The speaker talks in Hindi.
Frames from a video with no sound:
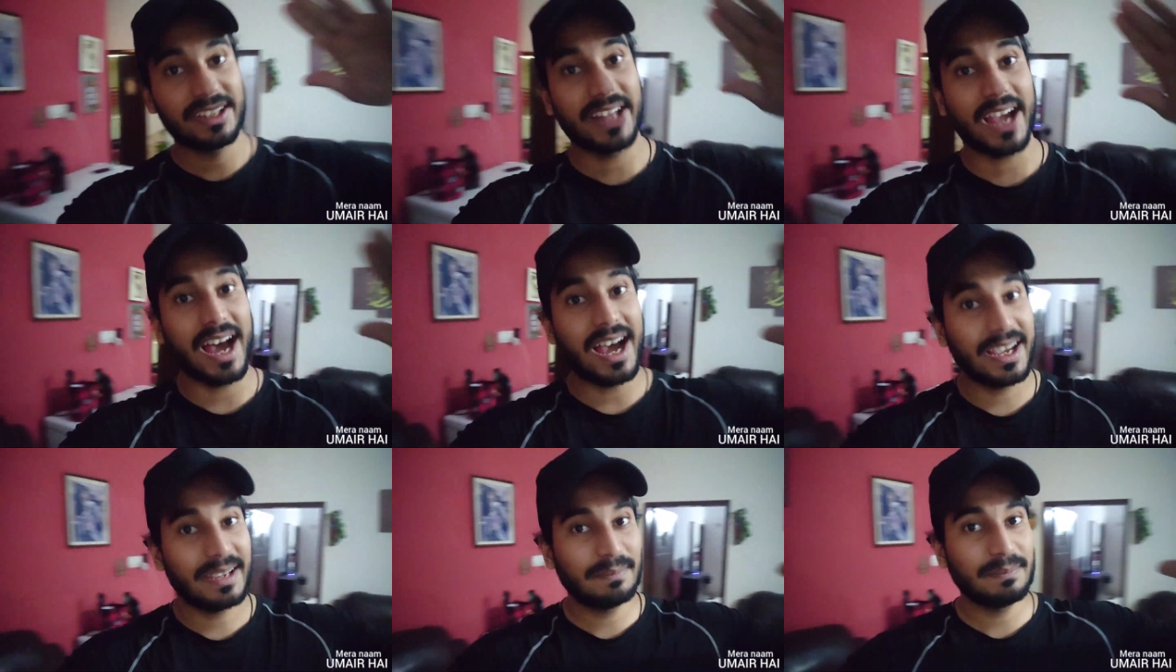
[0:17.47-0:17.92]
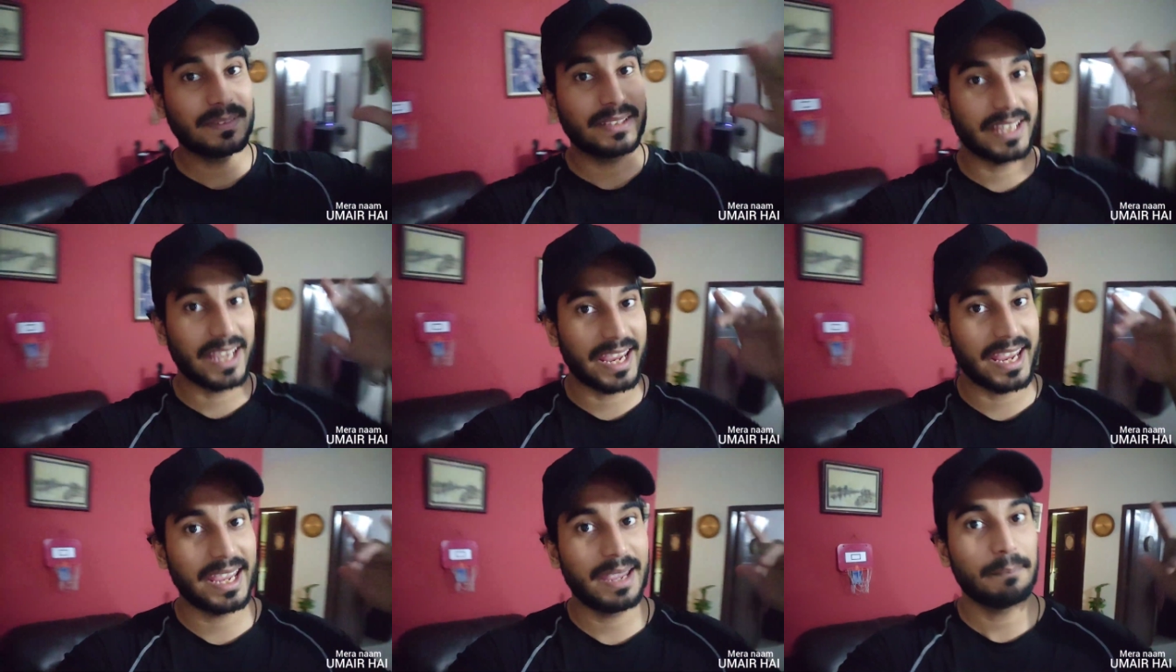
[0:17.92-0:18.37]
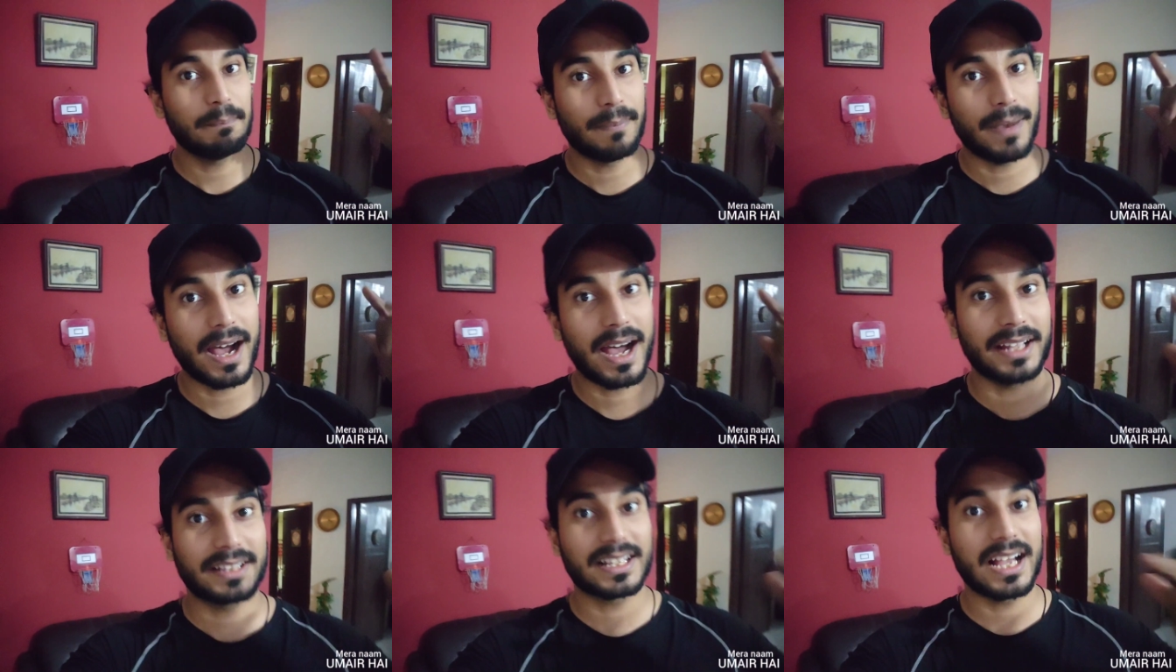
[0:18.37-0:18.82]
टाइम के
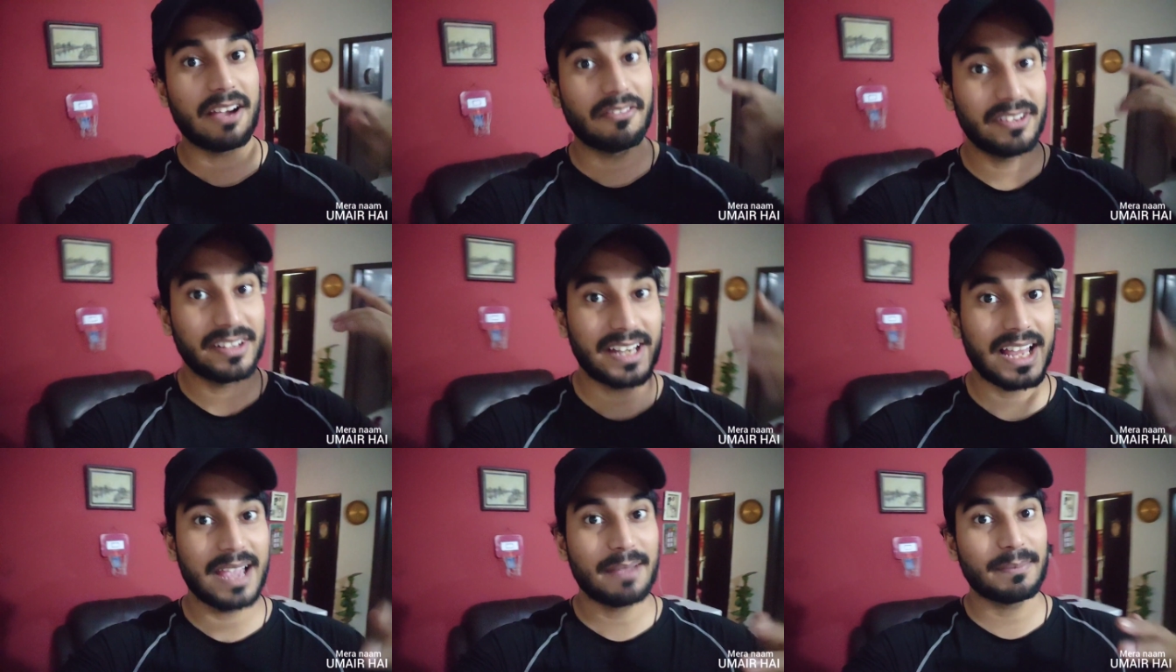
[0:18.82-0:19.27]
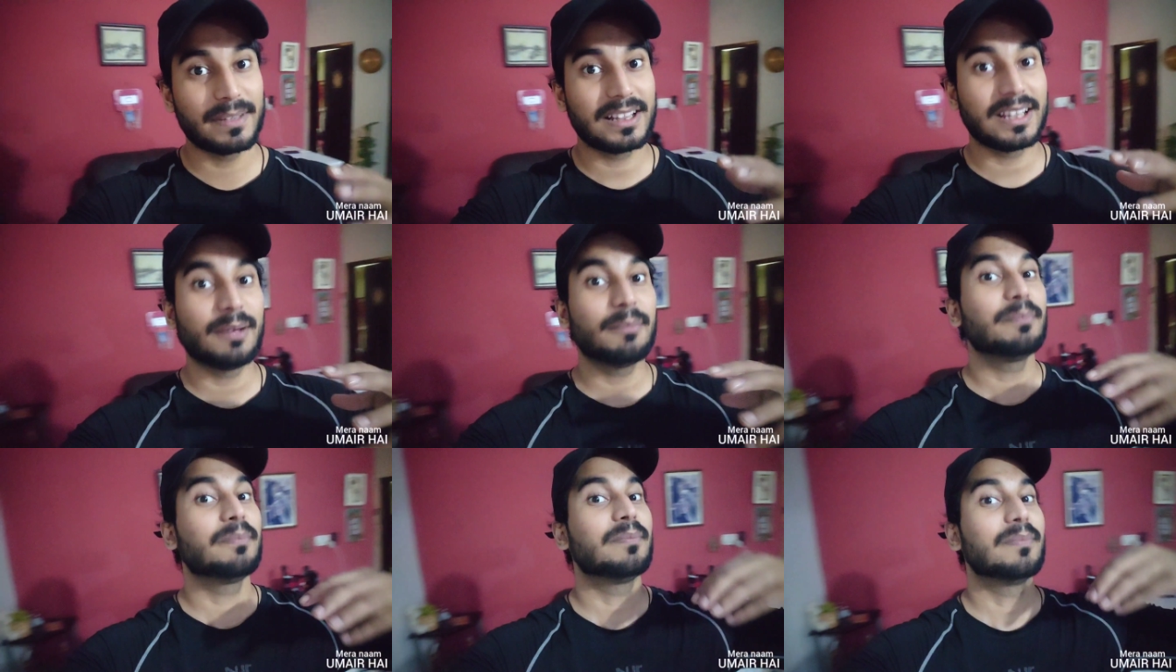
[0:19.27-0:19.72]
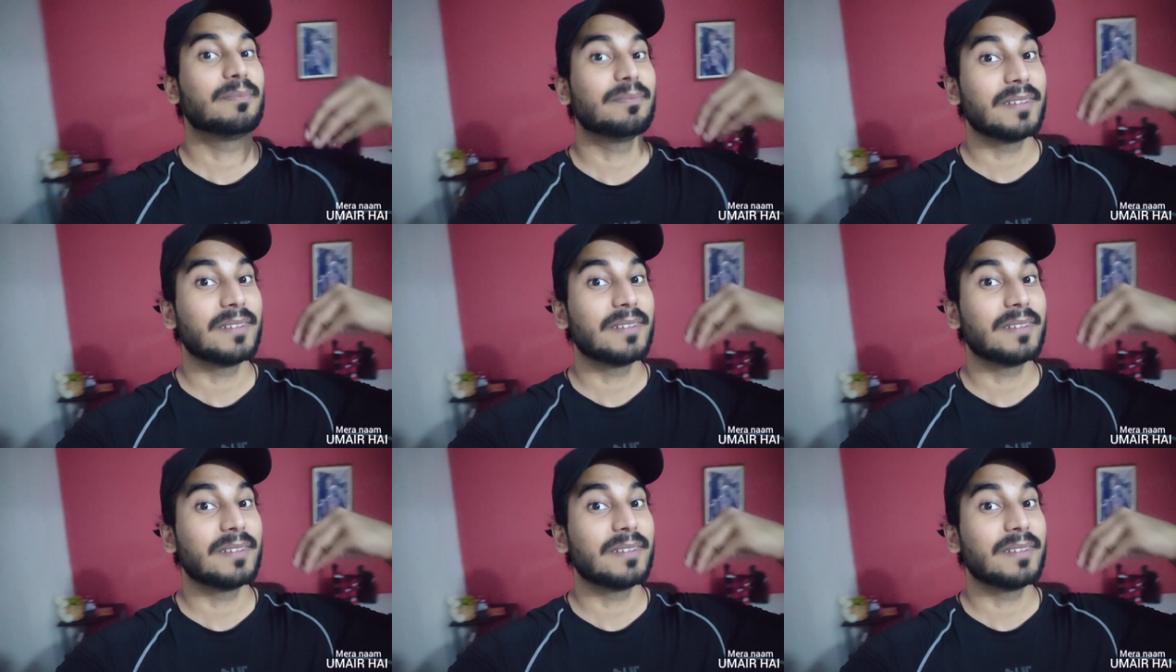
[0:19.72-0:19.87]
बाद काफ़ी टाइम मतलब